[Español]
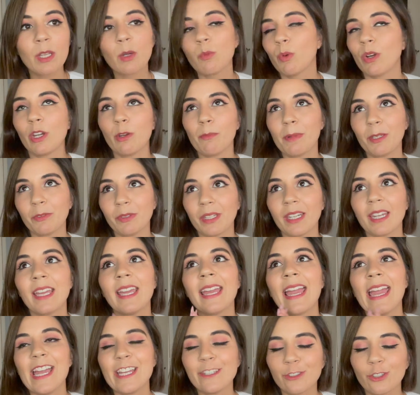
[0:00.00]
Bueno, más bien,
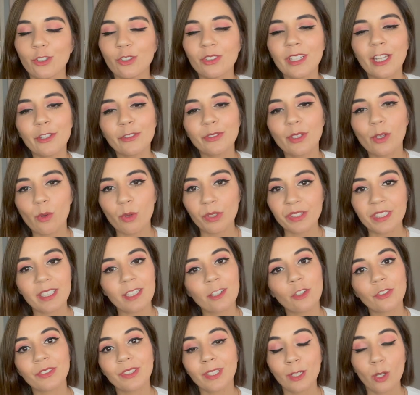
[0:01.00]
en todos lados se encuentran
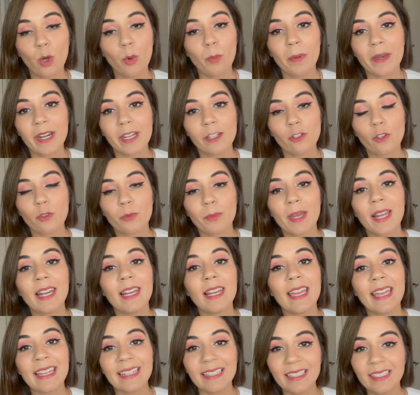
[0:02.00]
contenido Paranormal
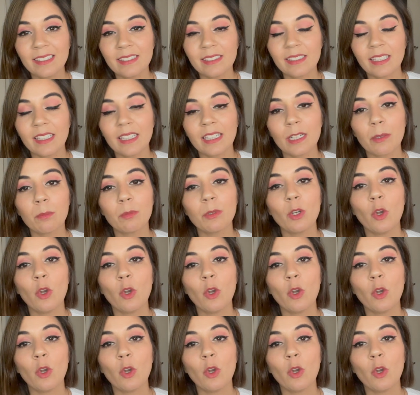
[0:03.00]
en Instagram.